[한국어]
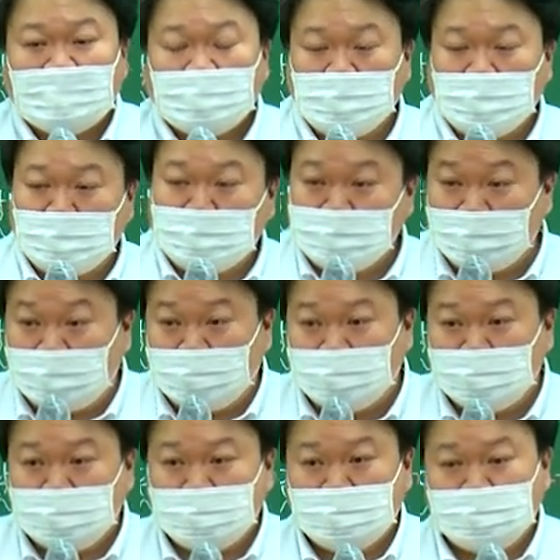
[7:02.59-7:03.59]
여러분이
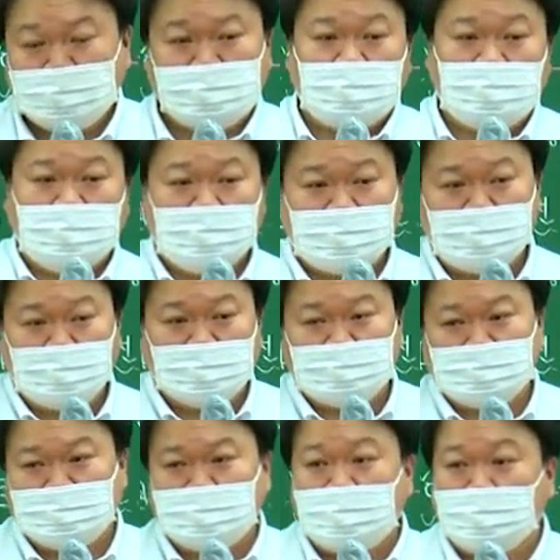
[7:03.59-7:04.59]
클라이언트가
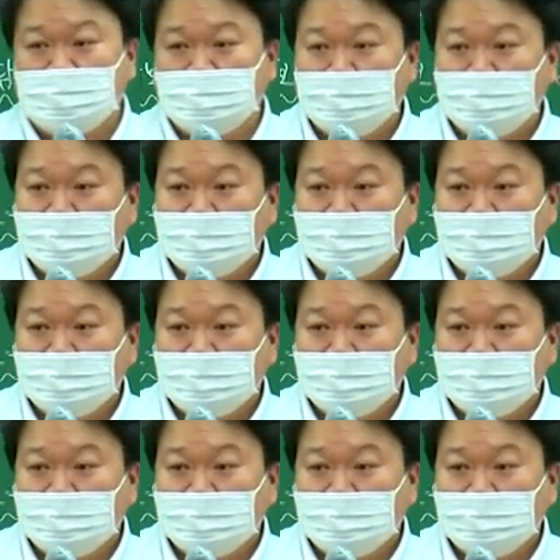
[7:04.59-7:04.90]
왔어. 새로.